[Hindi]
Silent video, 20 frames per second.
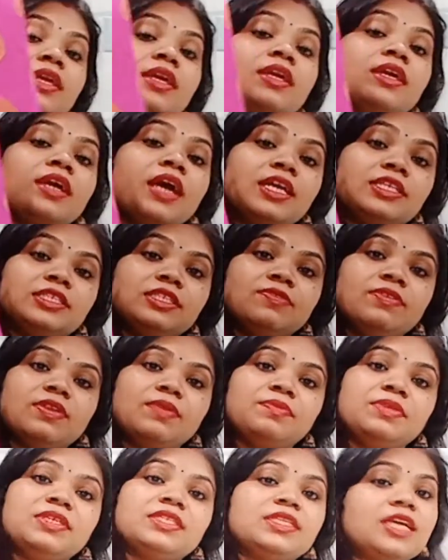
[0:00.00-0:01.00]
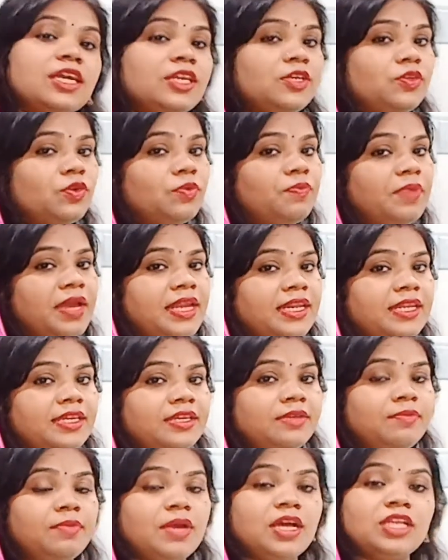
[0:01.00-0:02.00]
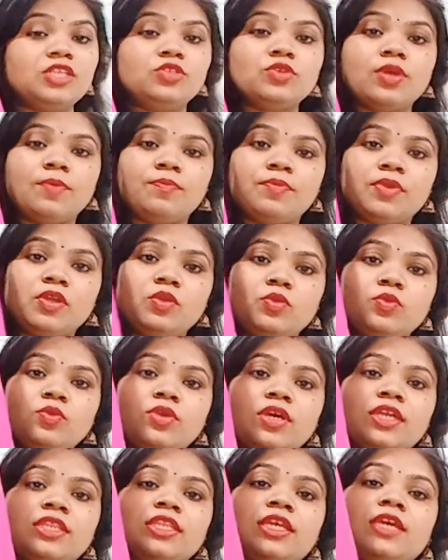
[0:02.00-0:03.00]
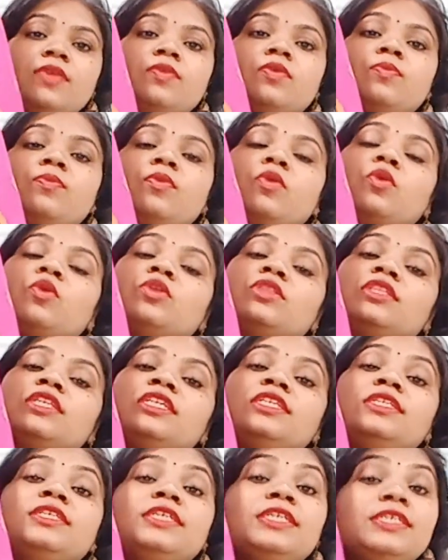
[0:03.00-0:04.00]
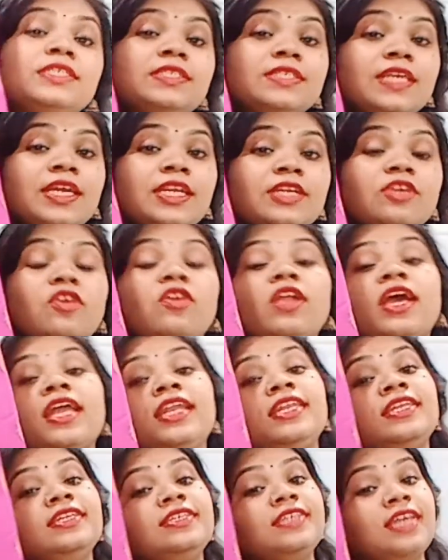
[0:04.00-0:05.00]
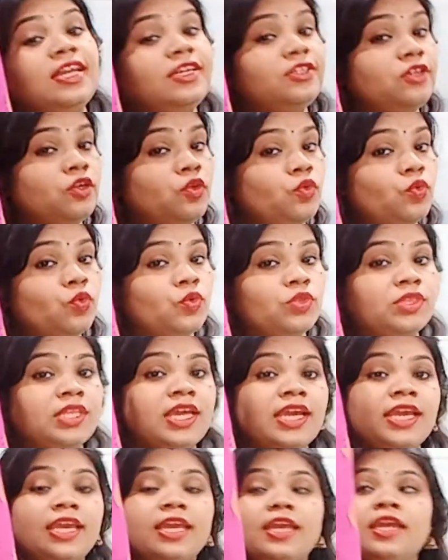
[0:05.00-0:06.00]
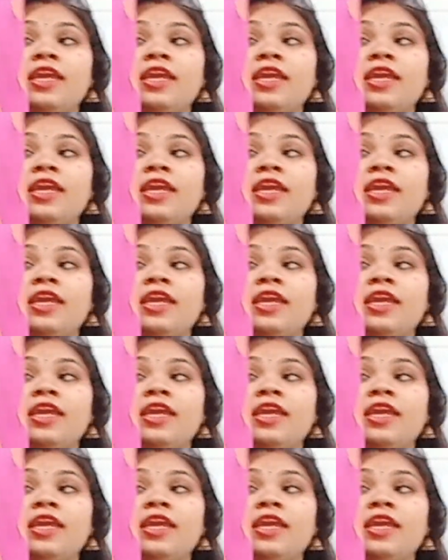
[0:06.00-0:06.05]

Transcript: कांजीवरम की साड़ी को पहनने के बाद जो आपका लुक आता है वो बहुत ही डिसेंट और एलिगेंट लुक होता है